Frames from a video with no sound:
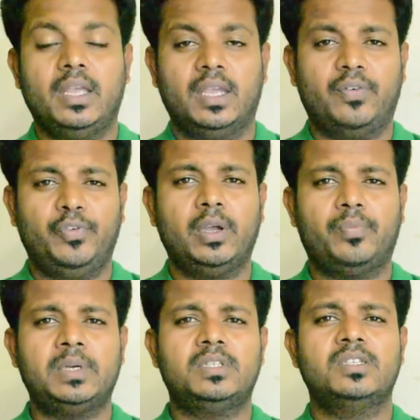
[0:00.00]
ఇంకా ఫింగర్
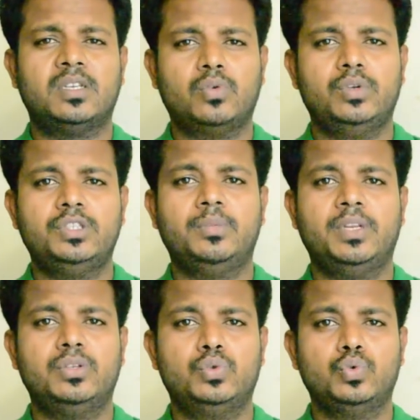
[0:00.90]
ప్రింట్ సెన్సర్ గురించి
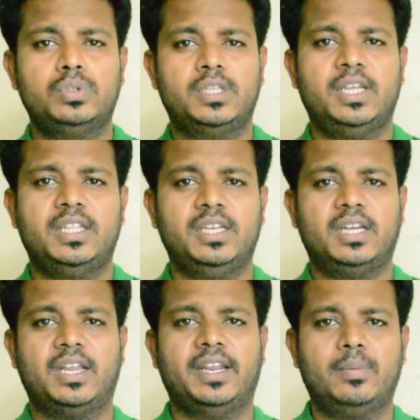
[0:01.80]
మీరు చూస్తే
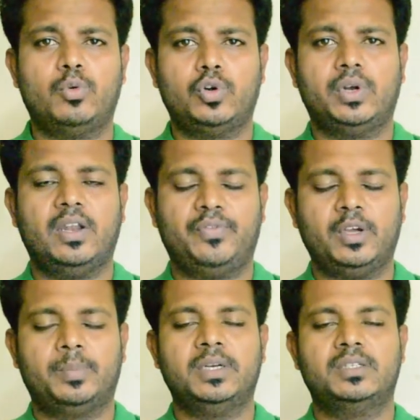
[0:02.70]
దీంట్లో రేర్ మౌంటెడ్లో
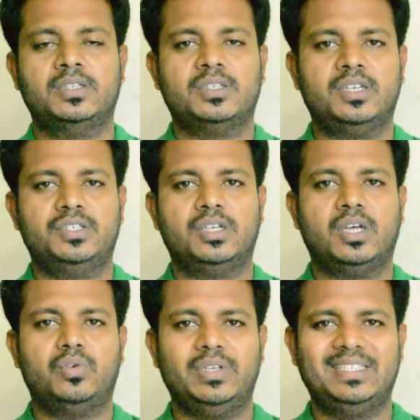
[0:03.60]
ఫింగర్ ప్రింట్ సెన్సర్
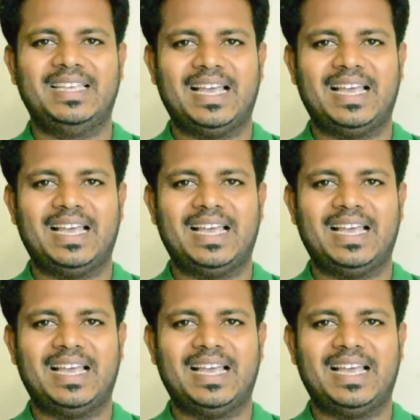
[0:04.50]
ఇచ్చిండారు ఈజీ